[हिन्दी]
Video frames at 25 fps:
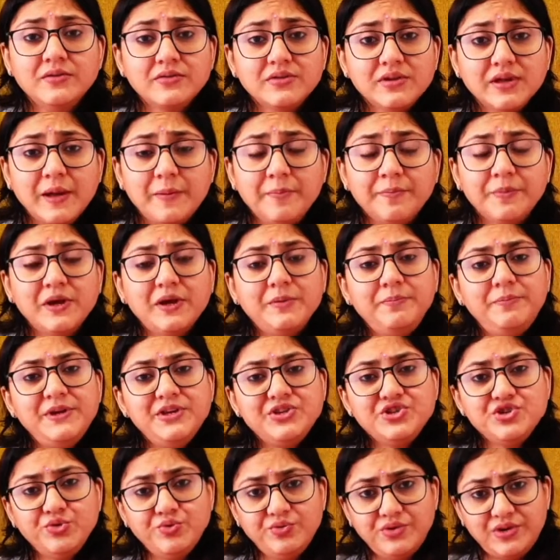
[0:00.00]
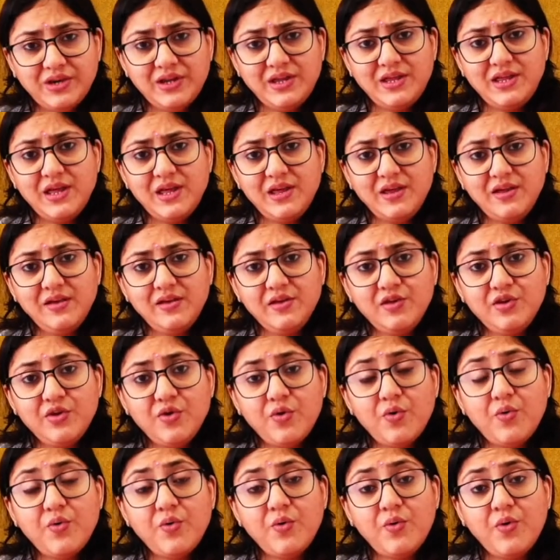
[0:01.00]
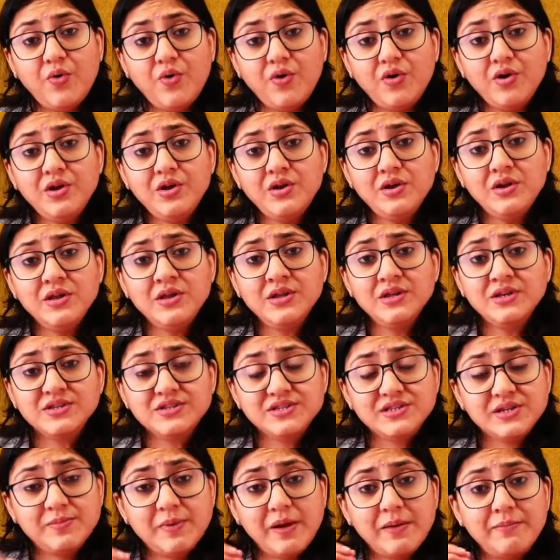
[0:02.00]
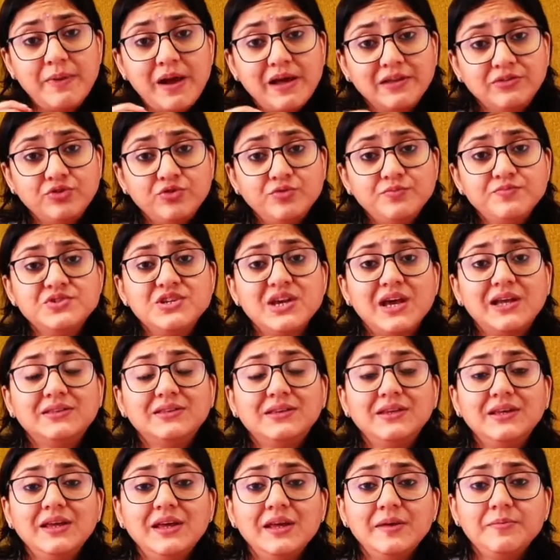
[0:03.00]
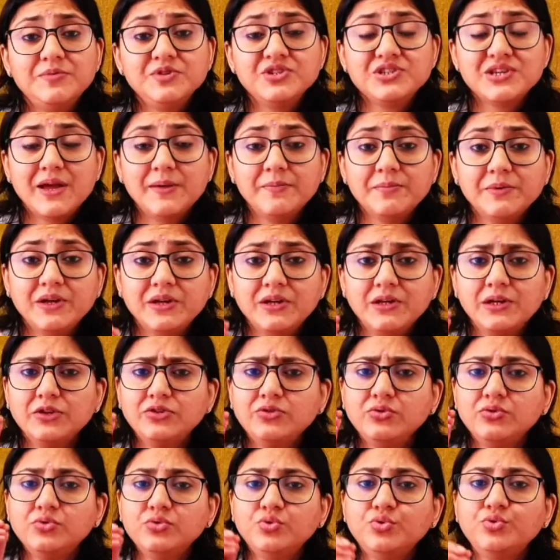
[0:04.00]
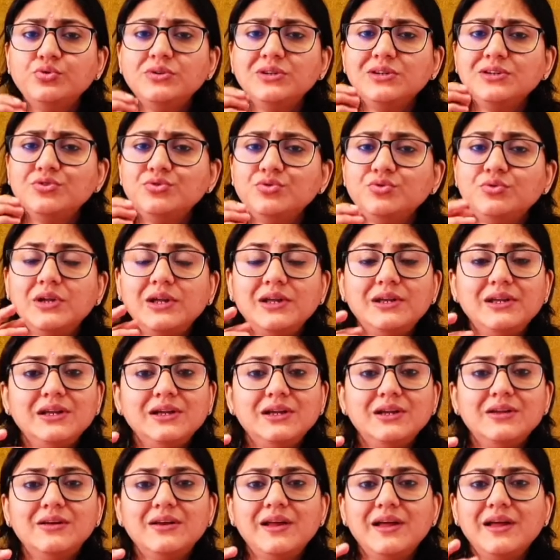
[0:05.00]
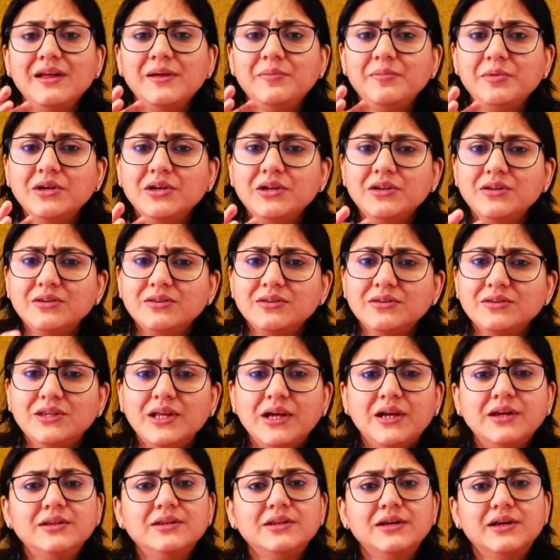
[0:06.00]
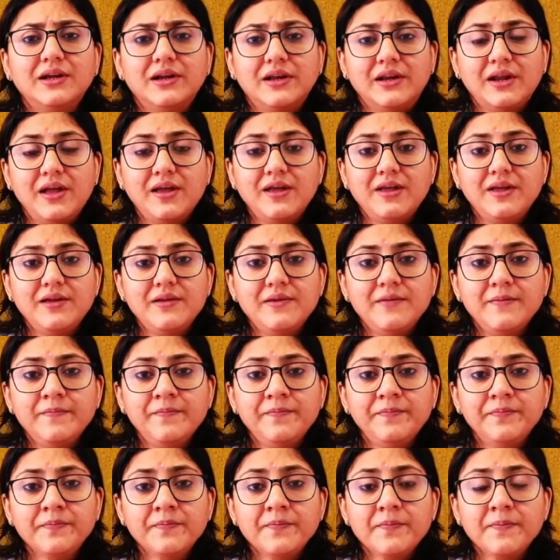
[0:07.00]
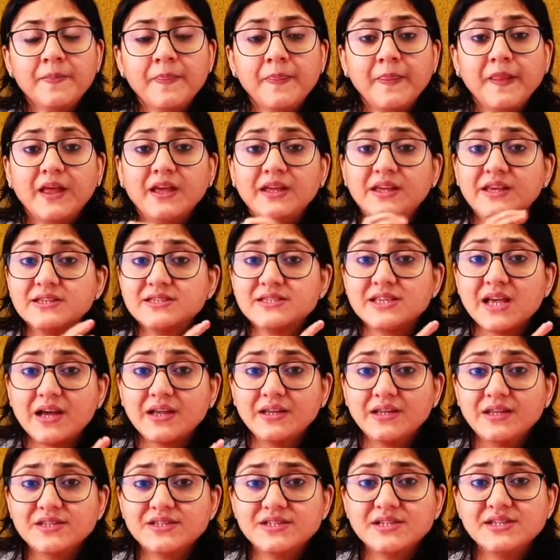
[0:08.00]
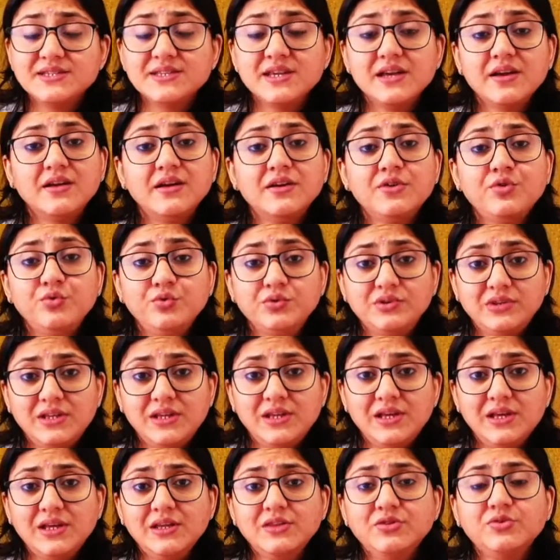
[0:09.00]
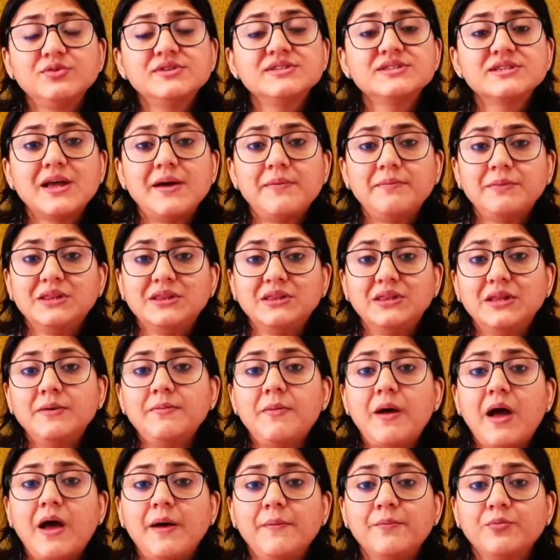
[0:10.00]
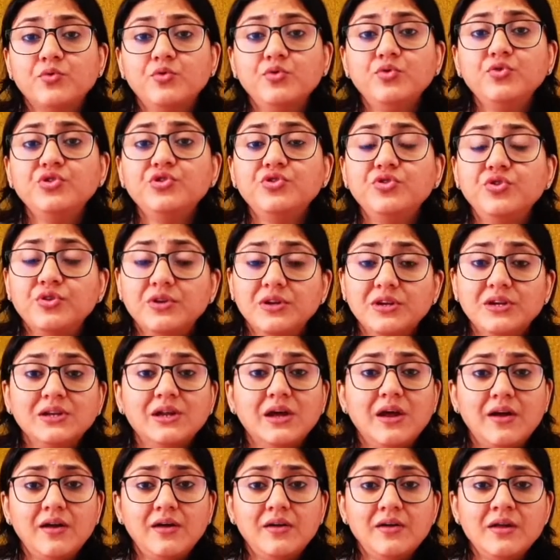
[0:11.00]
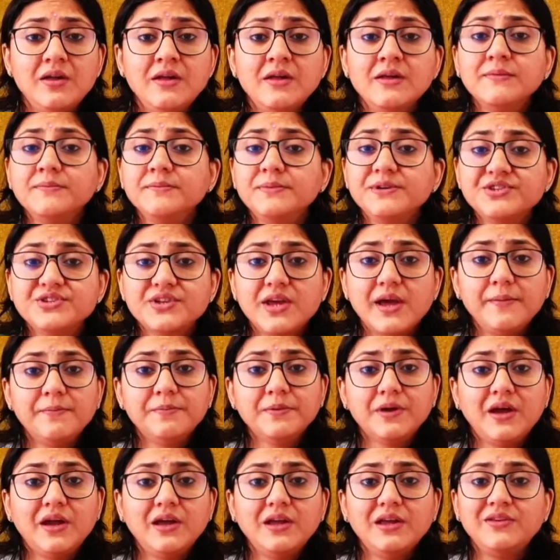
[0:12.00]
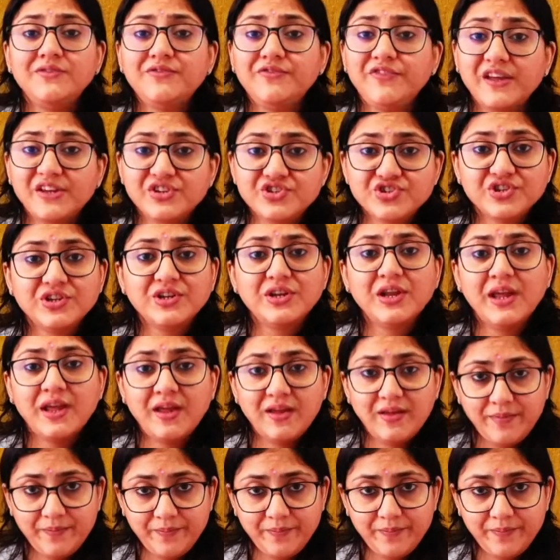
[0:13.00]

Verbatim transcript: कपकपी छूट रही है और जब आप बाथरूम जाते हैं पेशाब करने तो थोड़ा थोड़ा निकल रहा है मगर दर्द कर रहा है ये सारी चीज़ें अगर होती हैं तो इसका मतलब आपको यूरिन का पेशाब का इन्फेक्शन है